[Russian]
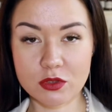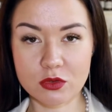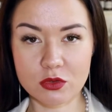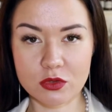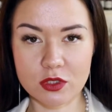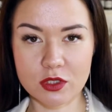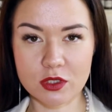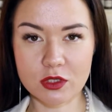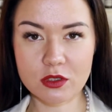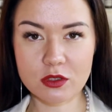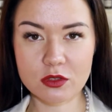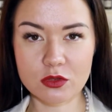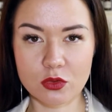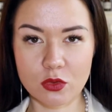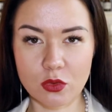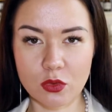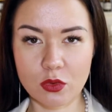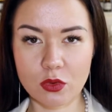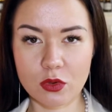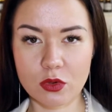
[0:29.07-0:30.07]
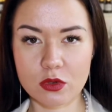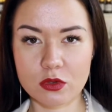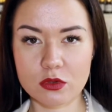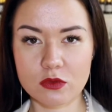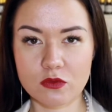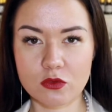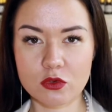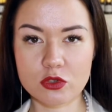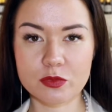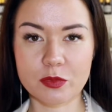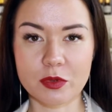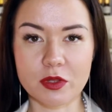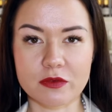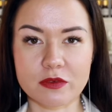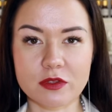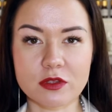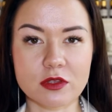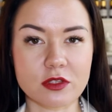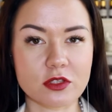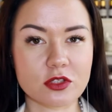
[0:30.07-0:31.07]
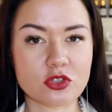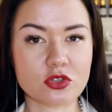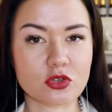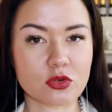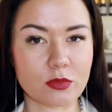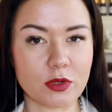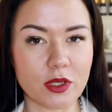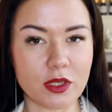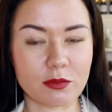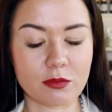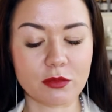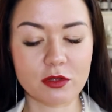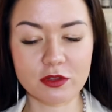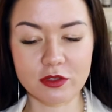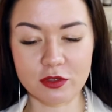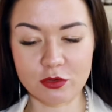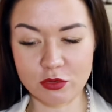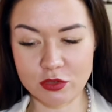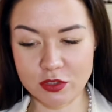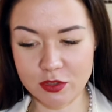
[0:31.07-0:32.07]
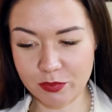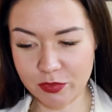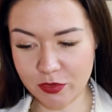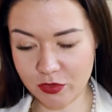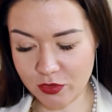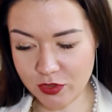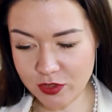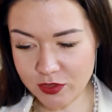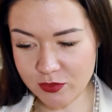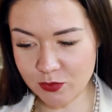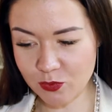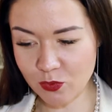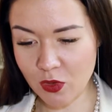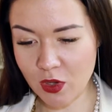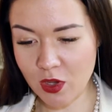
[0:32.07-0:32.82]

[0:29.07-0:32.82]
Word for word: духи до двух с половиной тысяч рублей. Был такой запрос,